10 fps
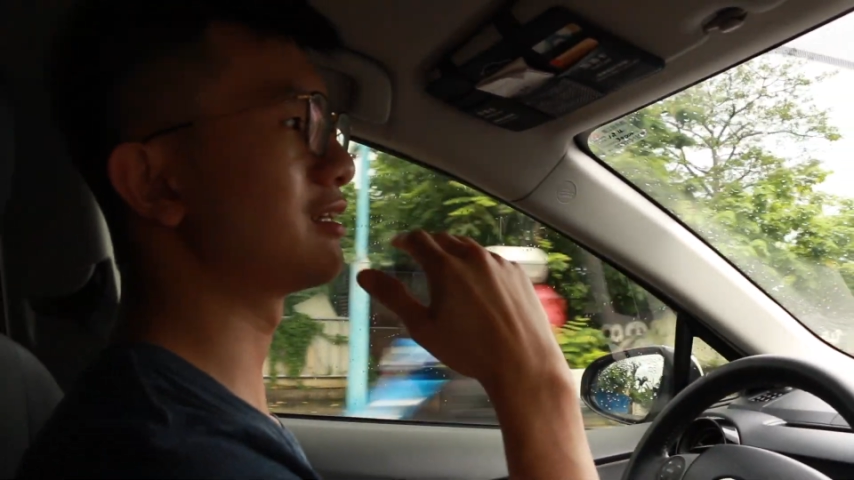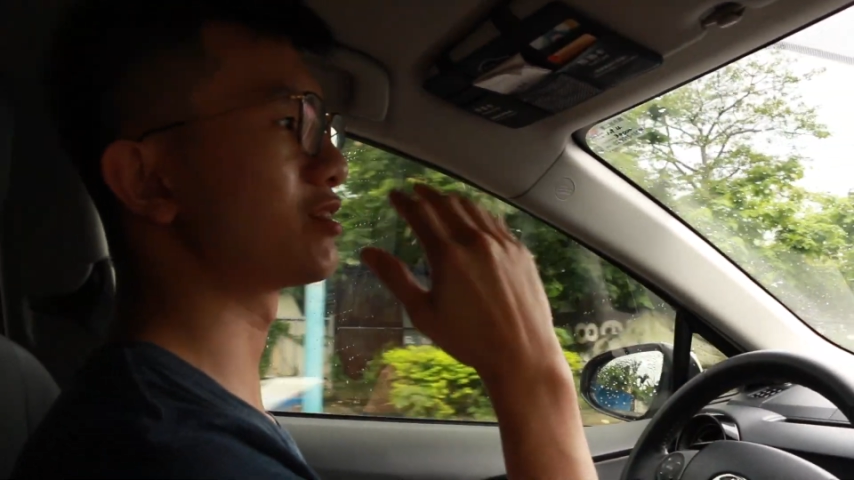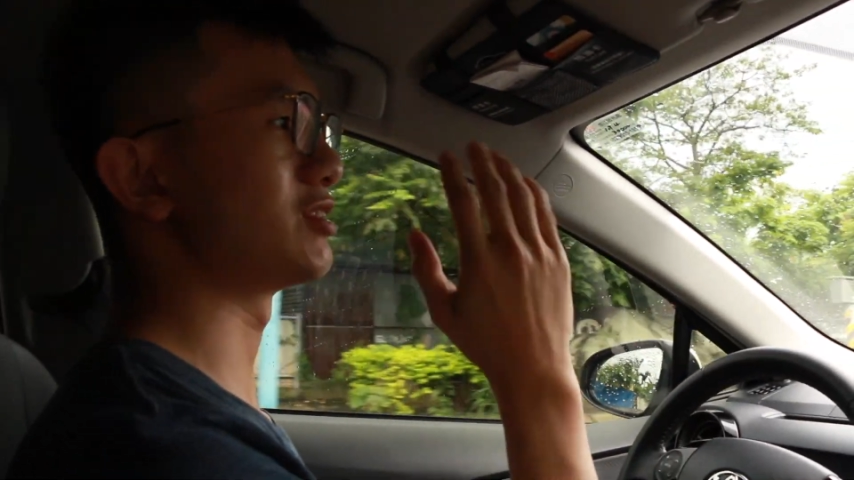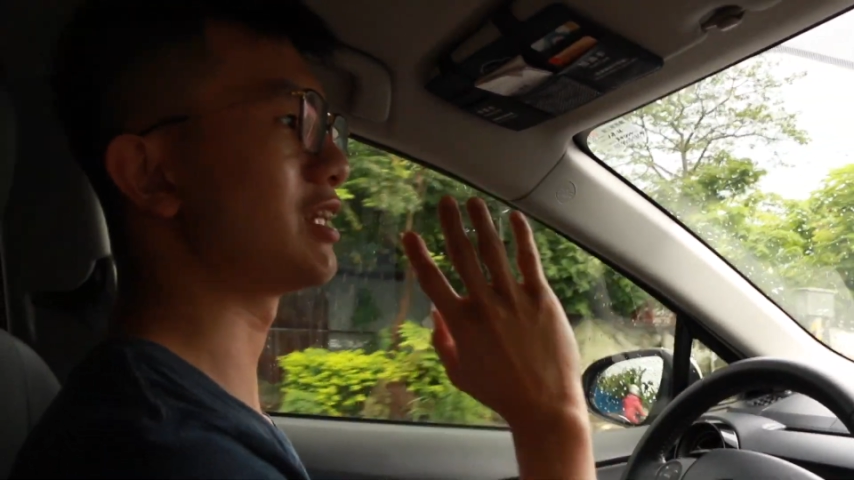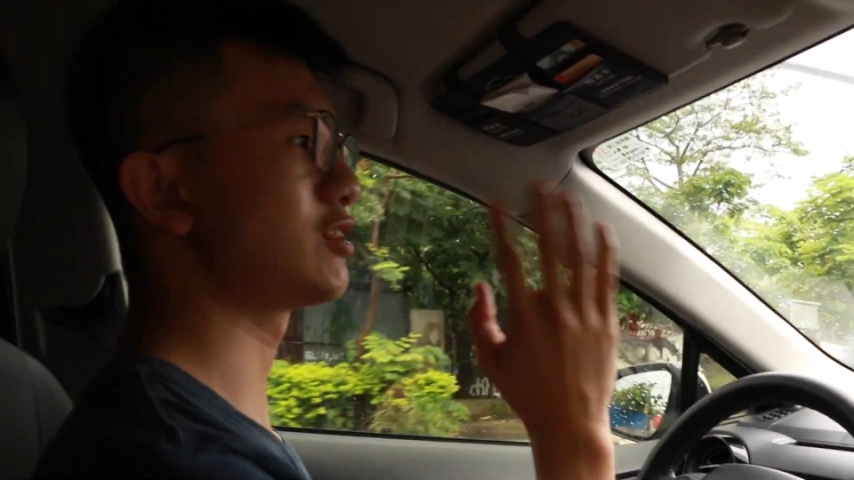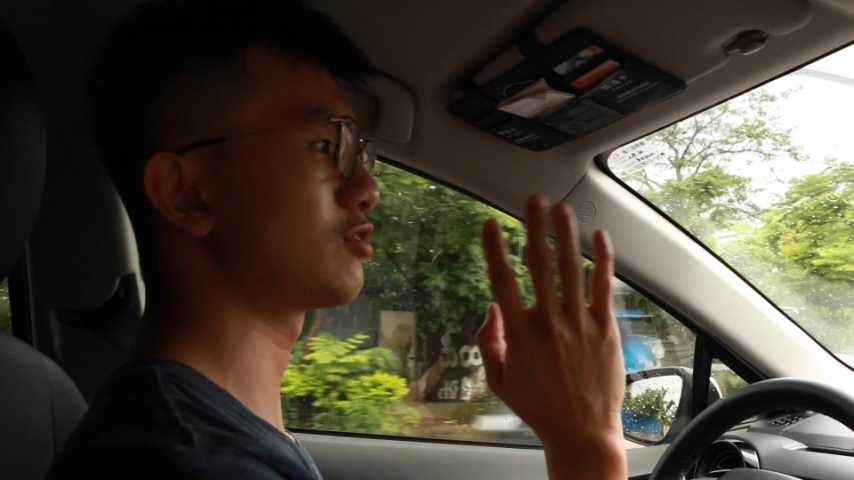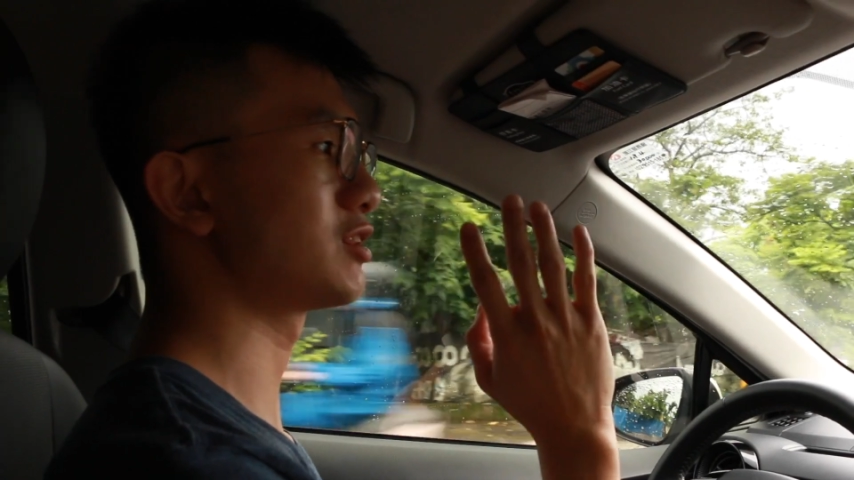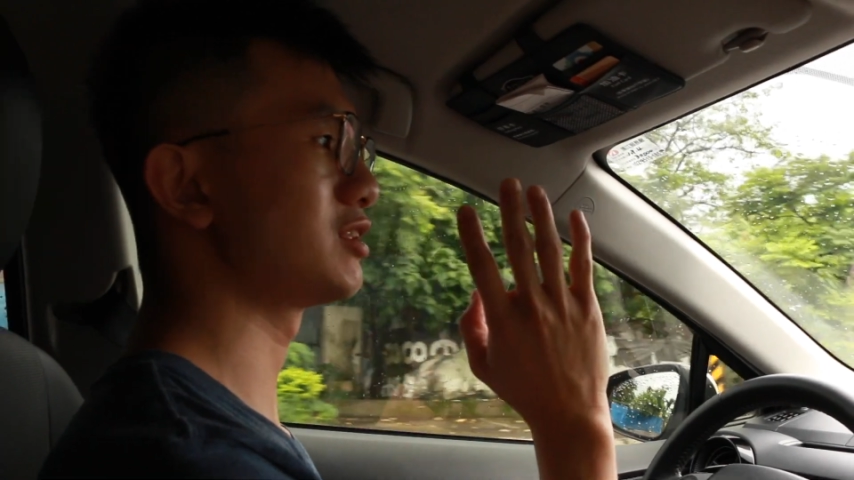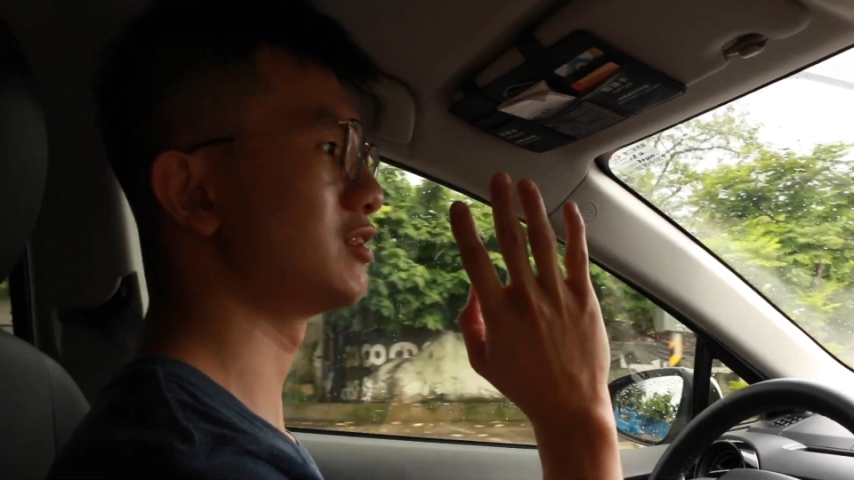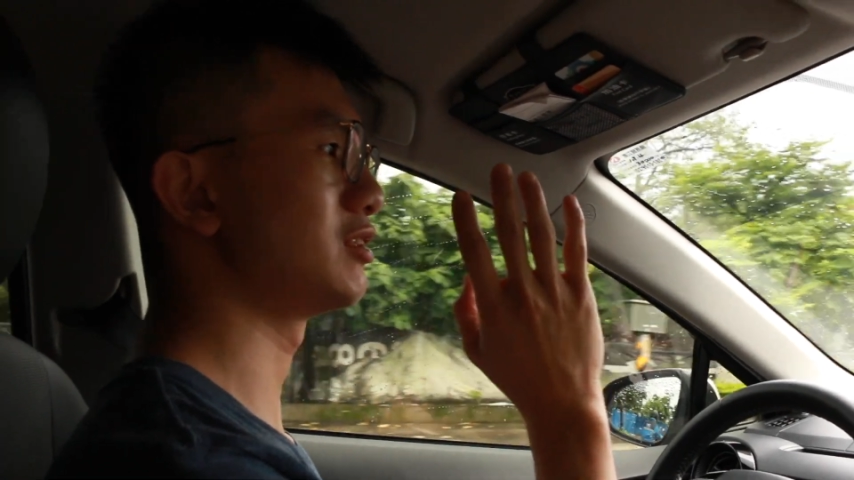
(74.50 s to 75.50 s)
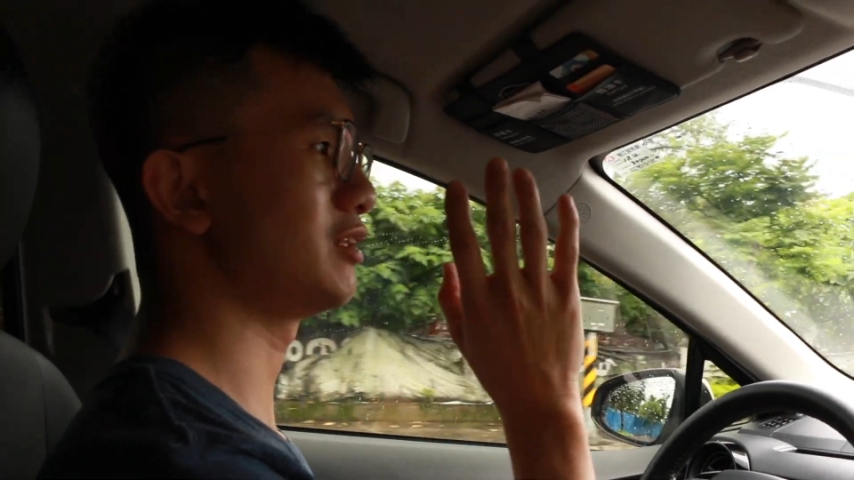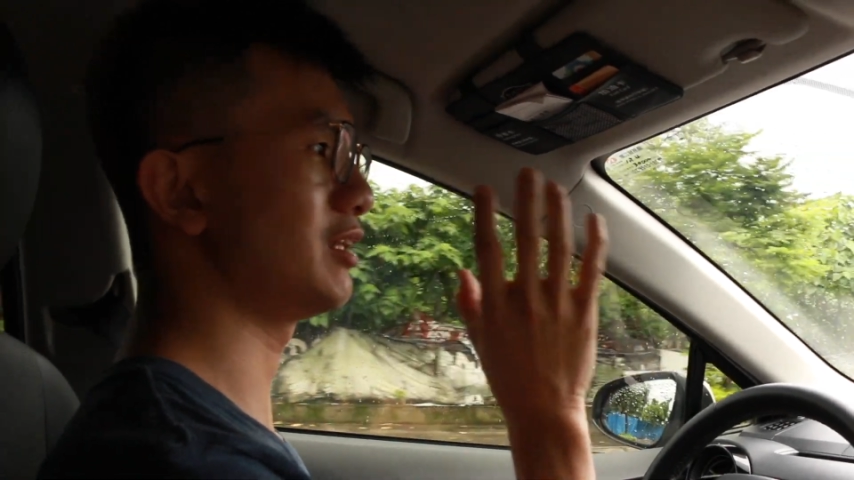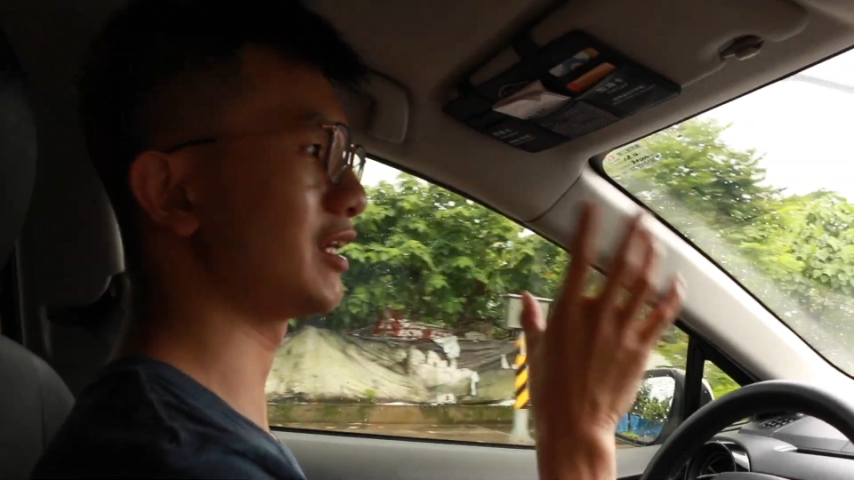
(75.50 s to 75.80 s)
呢，时间就是